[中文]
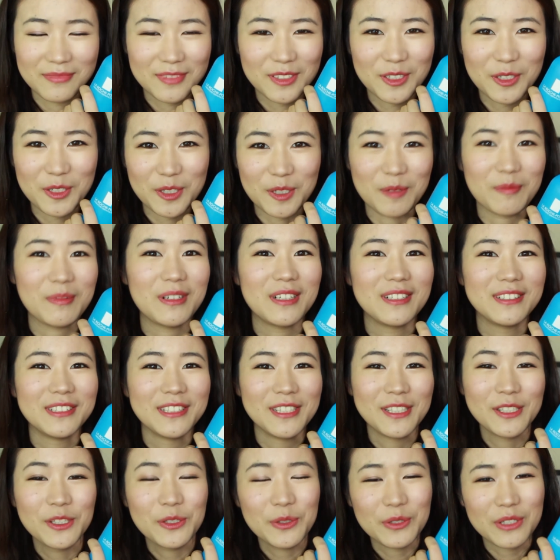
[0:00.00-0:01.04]
是什么？
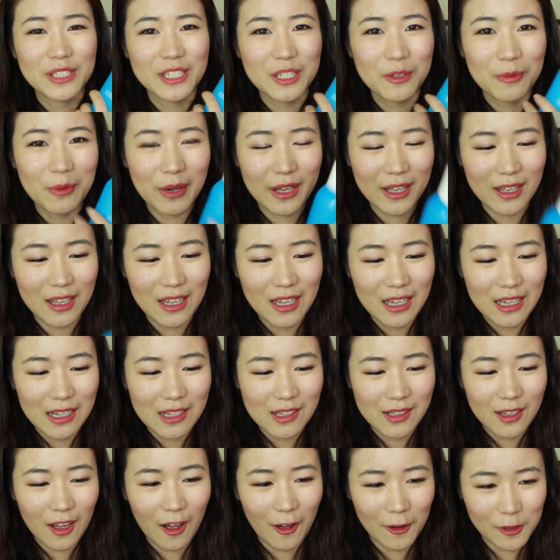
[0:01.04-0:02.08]
就是因为
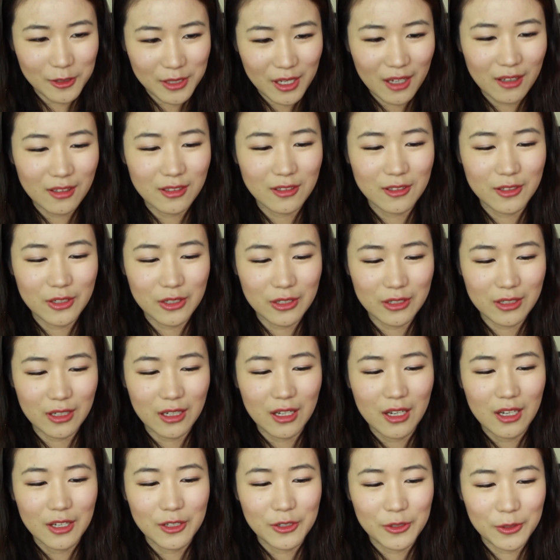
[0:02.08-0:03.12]
好像
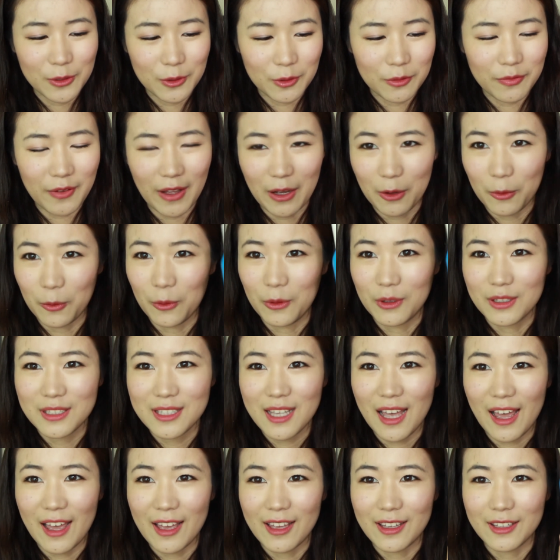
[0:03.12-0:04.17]
是只有法国
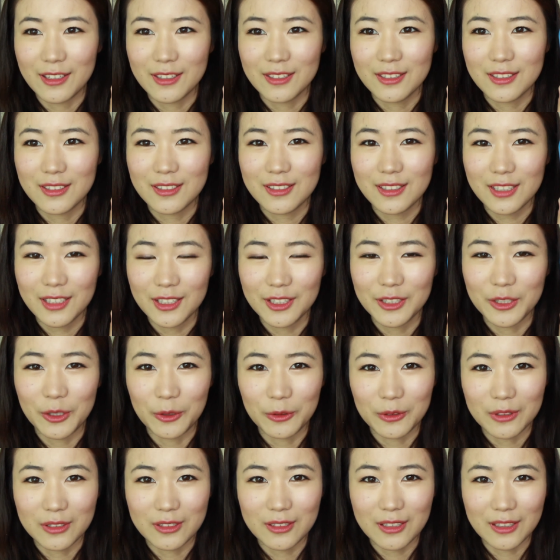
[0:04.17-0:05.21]
才特
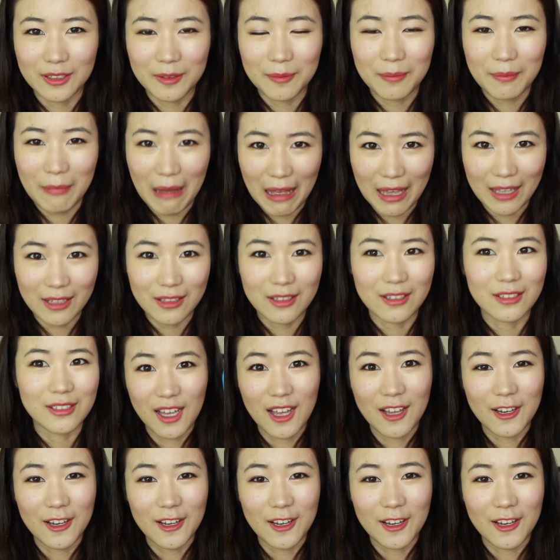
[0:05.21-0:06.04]
有的卖的。